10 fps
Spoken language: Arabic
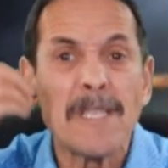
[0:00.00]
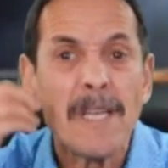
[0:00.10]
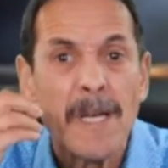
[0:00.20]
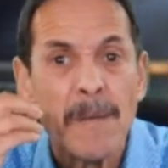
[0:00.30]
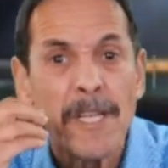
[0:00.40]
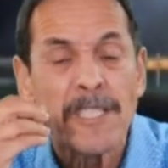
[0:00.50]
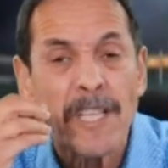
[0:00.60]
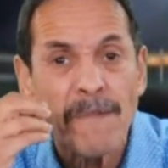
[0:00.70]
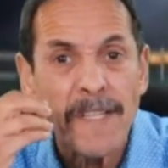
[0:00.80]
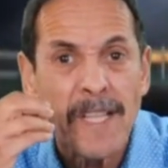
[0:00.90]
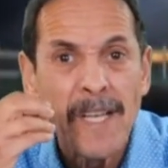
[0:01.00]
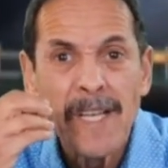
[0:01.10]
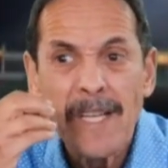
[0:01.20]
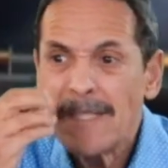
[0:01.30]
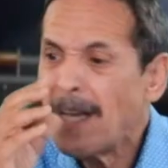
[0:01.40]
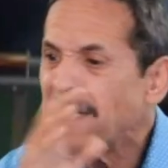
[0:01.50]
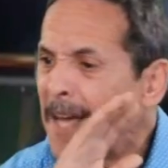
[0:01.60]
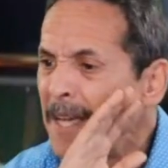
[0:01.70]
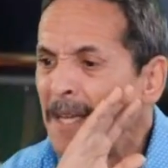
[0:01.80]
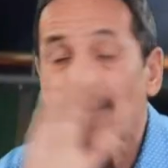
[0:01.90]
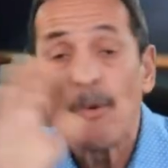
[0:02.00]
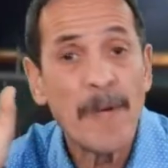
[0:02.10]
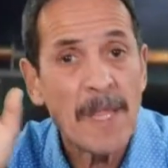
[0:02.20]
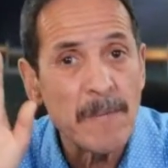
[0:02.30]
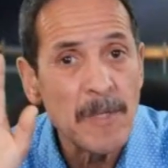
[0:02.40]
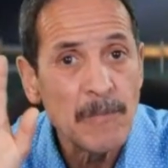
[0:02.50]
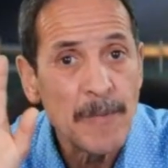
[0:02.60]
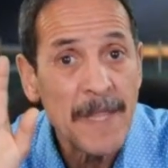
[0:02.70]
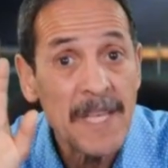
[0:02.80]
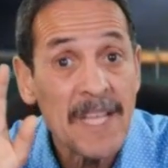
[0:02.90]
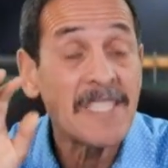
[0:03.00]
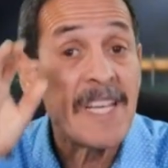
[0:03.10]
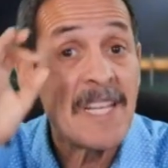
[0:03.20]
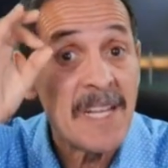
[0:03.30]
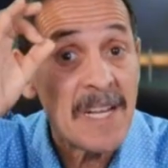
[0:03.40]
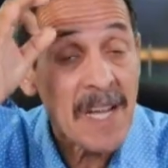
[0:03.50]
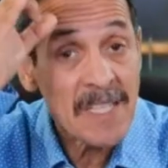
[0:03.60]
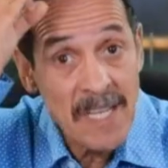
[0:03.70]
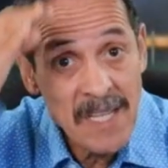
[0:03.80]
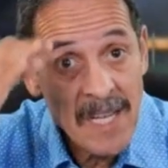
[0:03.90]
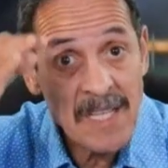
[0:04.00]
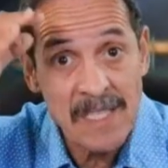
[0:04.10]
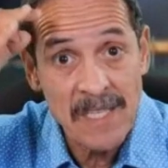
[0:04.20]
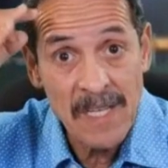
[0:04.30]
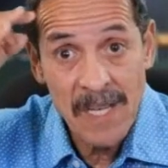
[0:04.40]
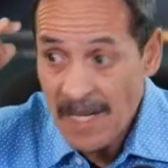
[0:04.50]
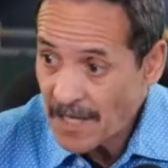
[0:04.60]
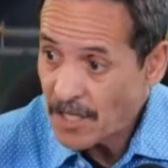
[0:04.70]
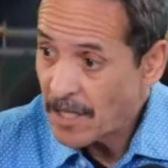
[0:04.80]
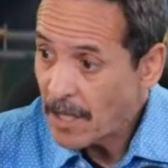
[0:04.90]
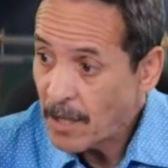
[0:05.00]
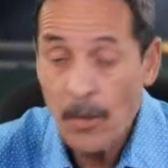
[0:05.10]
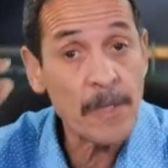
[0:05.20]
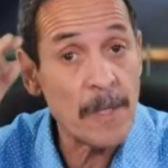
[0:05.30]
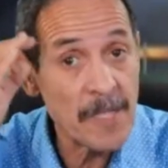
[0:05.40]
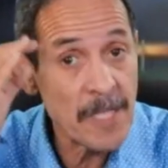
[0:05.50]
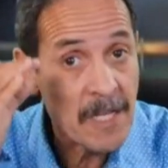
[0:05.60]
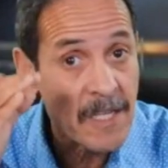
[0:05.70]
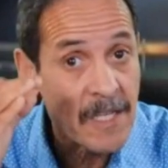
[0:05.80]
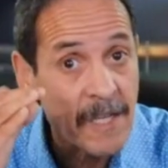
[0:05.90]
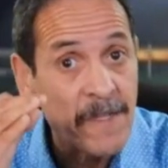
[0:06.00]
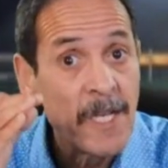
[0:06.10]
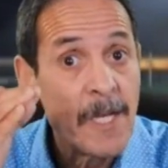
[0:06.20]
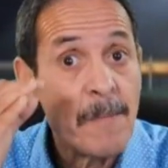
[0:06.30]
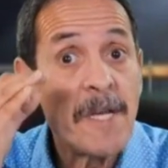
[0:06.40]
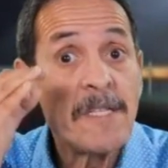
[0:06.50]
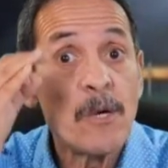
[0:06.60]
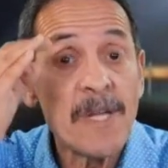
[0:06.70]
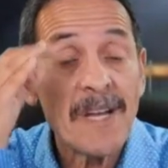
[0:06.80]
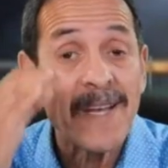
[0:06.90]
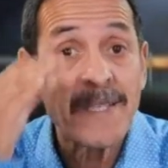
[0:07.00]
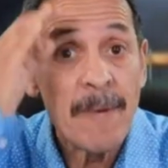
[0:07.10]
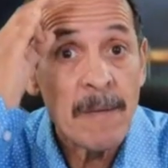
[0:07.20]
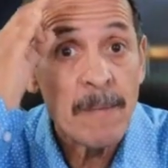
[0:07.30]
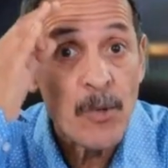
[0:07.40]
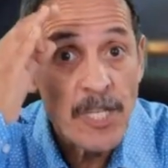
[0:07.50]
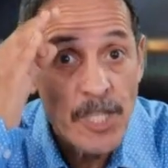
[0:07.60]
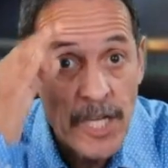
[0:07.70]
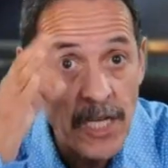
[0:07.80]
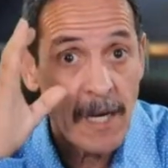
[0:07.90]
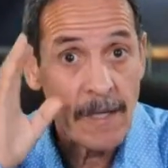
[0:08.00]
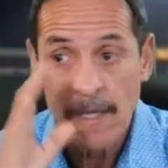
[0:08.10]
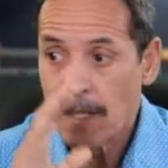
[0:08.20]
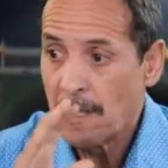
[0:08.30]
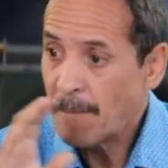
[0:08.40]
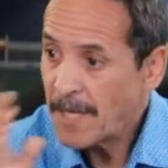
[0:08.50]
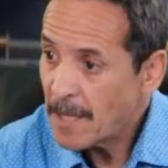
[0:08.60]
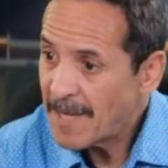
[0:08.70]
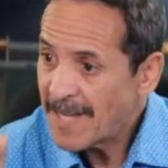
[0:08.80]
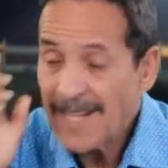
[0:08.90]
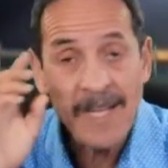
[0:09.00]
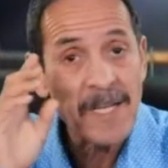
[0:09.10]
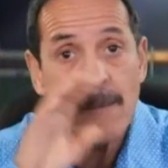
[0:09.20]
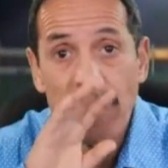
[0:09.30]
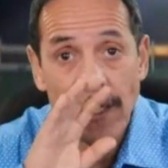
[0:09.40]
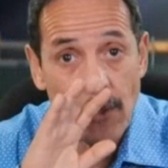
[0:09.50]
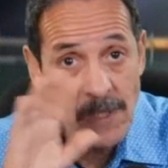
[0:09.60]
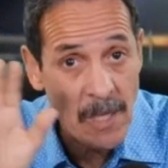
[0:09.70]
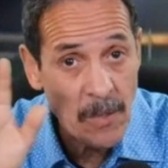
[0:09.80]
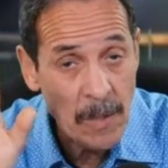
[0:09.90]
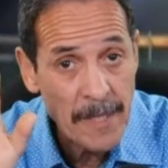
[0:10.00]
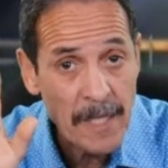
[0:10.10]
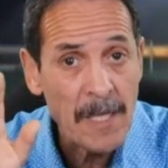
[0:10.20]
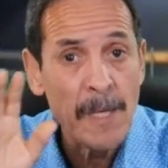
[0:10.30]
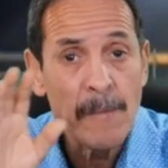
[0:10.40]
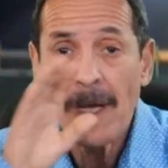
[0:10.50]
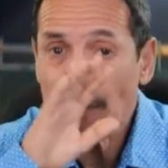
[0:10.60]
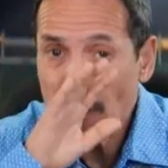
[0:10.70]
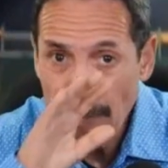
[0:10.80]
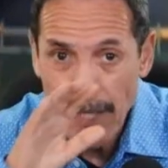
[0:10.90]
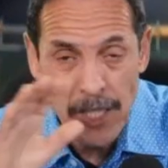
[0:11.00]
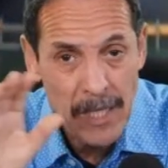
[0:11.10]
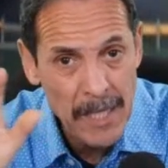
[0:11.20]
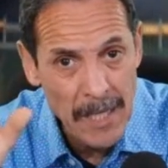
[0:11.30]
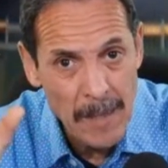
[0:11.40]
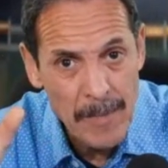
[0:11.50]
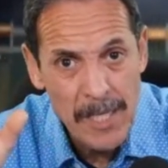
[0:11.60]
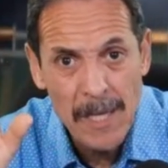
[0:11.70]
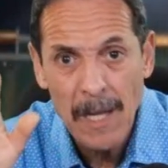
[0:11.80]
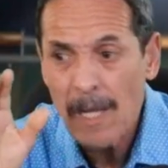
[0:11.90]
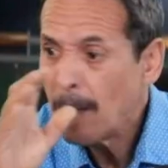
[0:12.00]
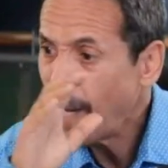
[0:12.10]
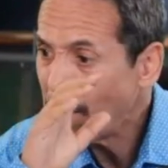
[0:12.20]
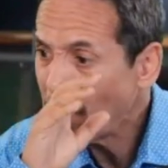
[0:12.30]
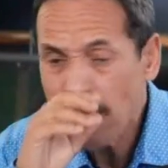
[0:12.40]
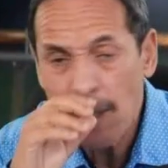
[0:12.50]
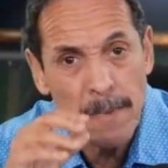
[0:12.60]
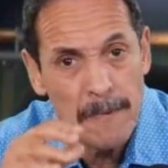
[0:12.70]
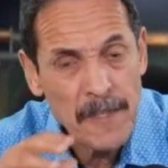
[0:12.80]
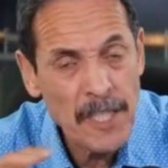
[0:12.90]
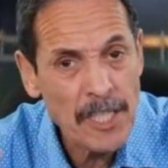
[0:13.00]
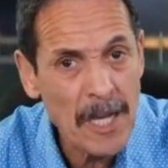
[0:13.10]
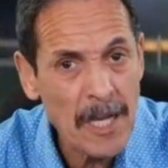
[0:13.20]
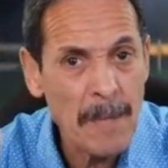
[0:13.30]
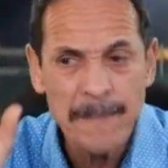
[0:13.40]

يترفض تحت اي مبرر من المبررات الا لاقتنعت اللجنه ديال الحكام ديال لاكاف بان هناك اسباب وجيهه بينما هذا الحكم ما عندوش سوابق ما عندوش مشاكل امنيه ما عمره تسبب في شي شغب